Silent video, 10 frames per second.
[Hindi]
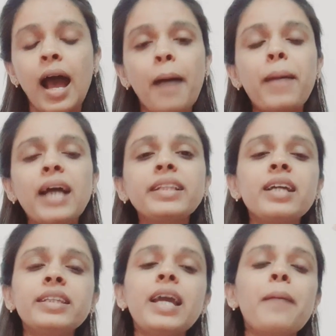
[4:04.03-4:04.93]
अब बात
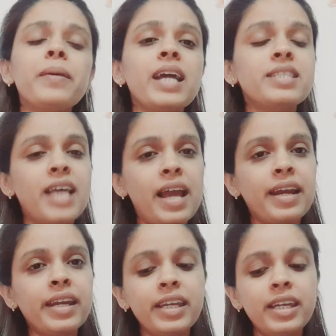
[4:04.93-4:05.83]
करते हैं यहाँ पे
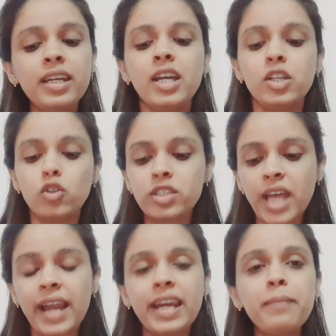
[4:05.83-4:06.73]
सैलरी की जो
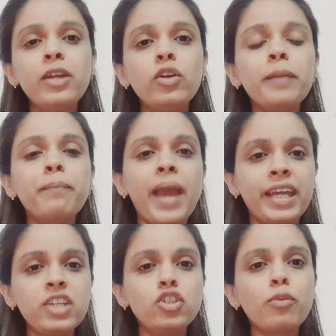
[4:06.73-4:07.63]
सैलरी में इन्होंने एक
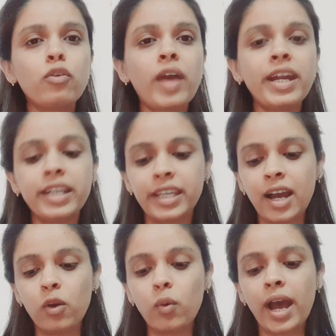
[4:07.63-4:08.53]
पैकेज जो प्रोवाइड
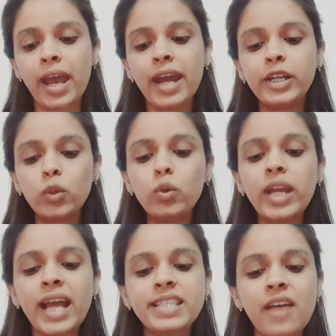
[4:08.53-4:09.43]
किया हुआ है टू
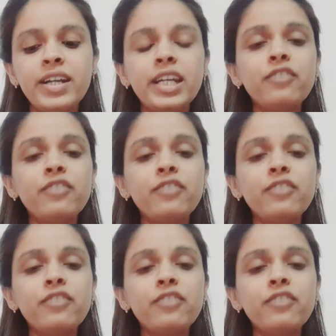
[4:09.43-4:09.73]
लैख सेवेंटी